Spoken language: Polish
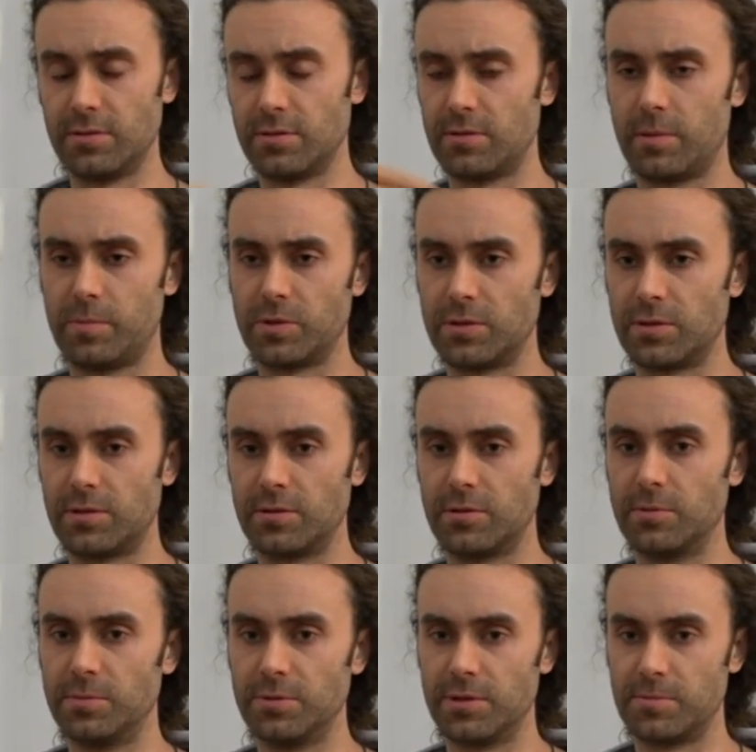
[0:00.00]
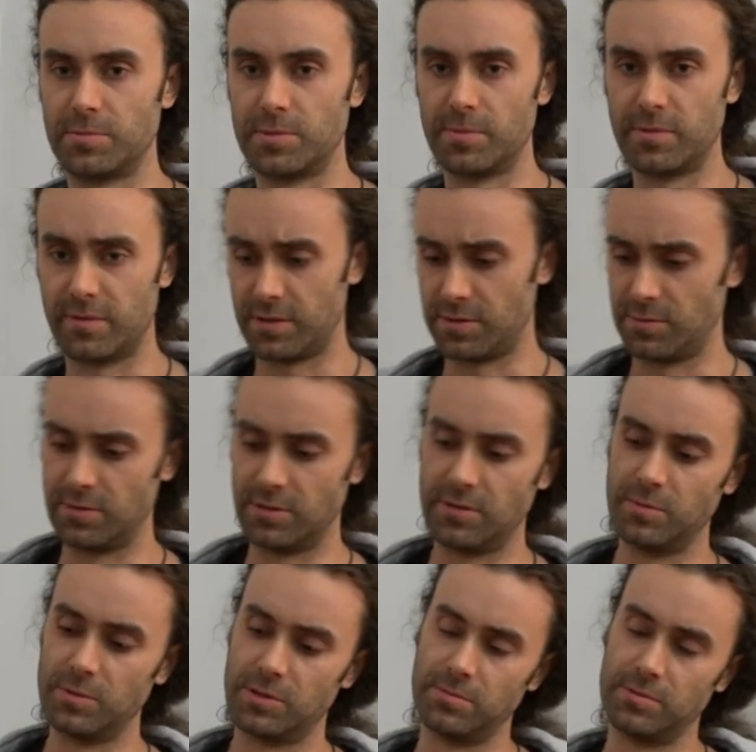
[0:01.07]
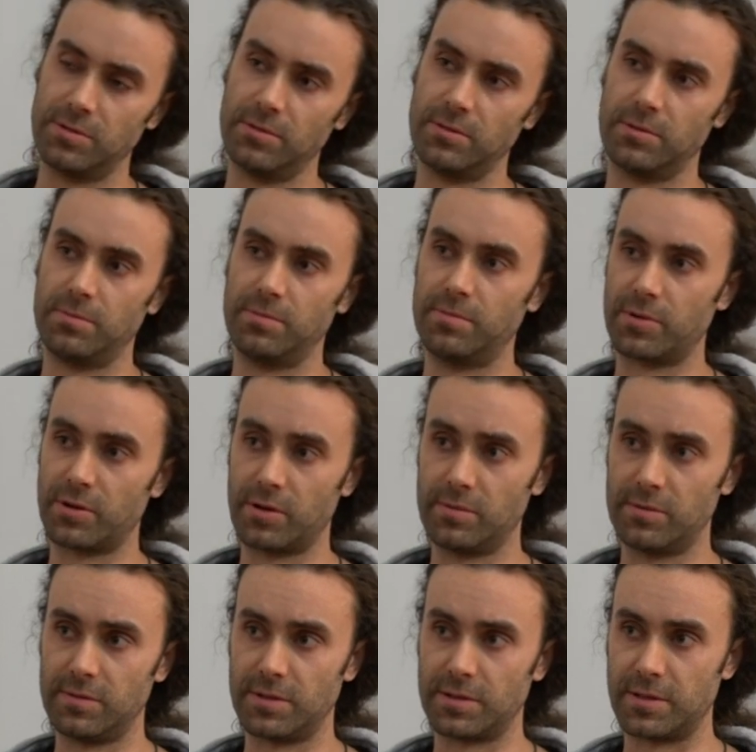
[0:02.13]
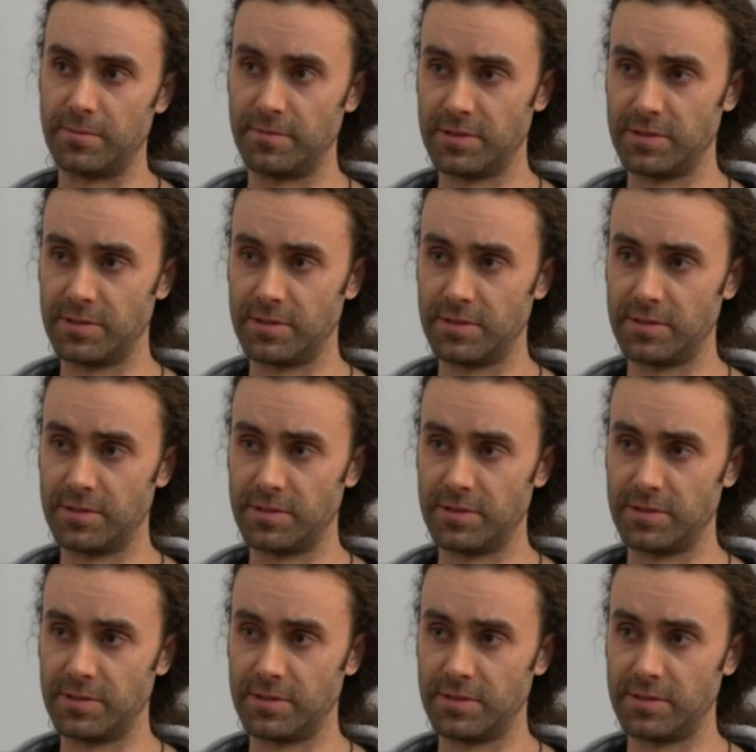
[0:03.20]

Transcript: On chyba po to ten komputer przyprowadził do domu, żeby, żeby programować tam.